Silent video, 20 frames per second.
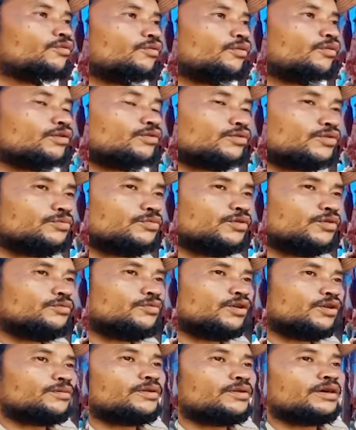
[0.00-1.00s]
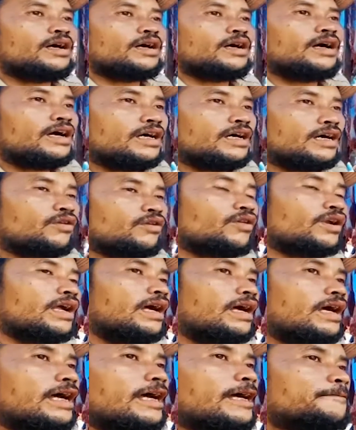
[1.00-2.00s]
waktu sebelum mulai
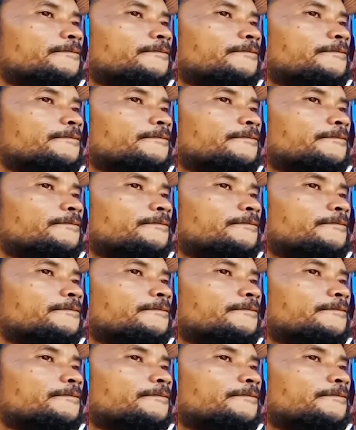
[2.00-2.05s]
corona